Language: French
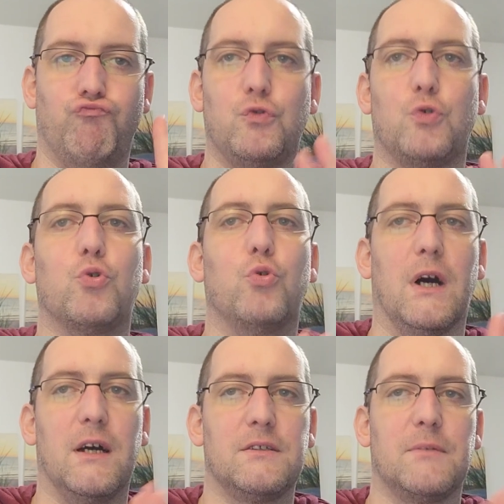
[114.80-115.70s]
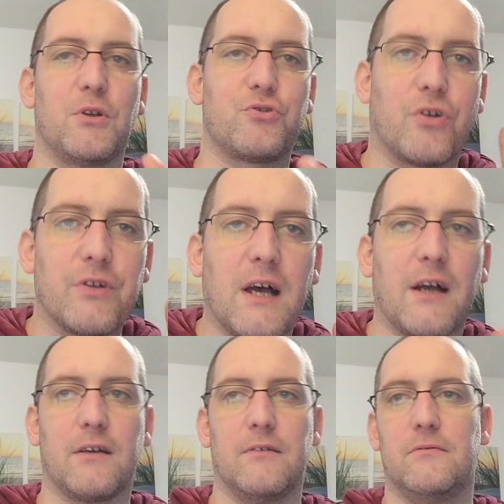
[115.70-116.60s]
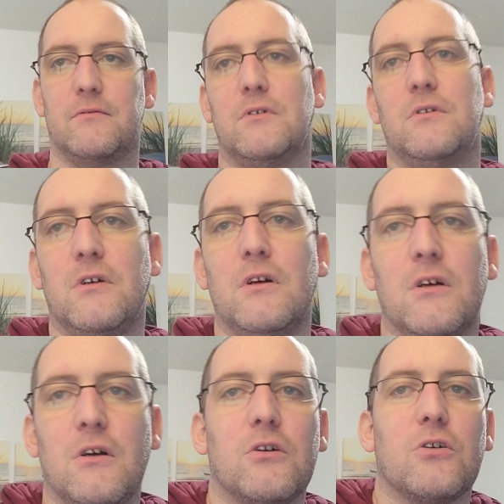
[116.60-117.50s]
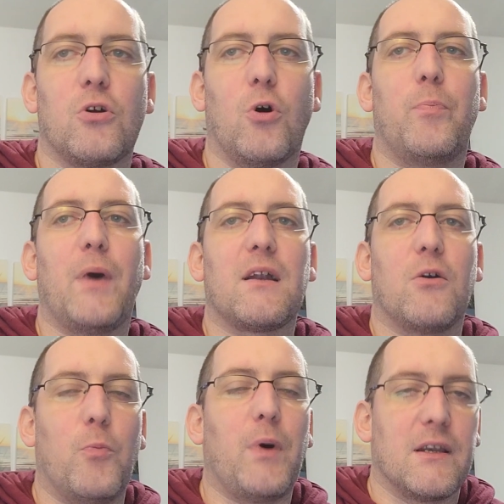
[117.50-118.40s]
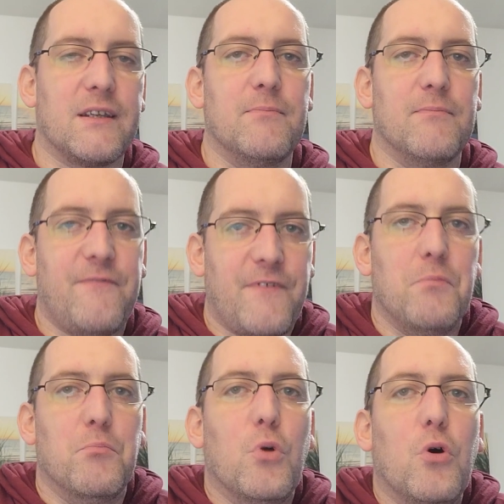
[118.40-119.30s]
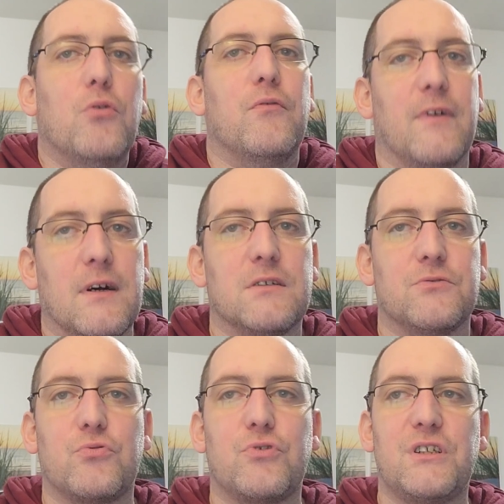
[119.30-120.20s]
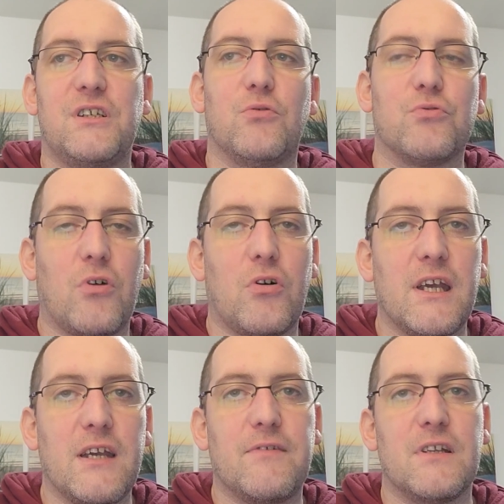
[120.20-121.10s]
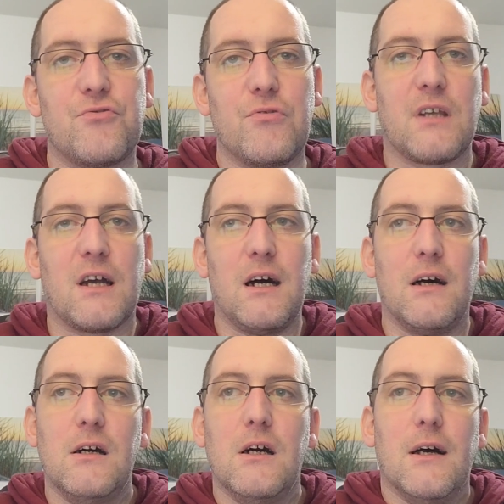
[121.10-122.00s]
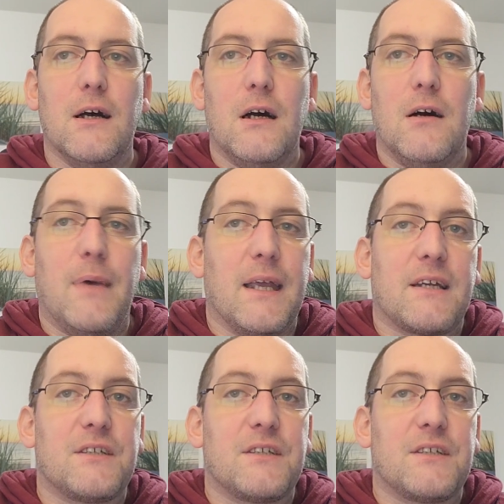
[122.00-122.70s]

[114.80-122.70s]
Tout doux, hein, c'est pas le standard on parle, des fans mauves. Hein. Donc si on enlève les ultras, bah, il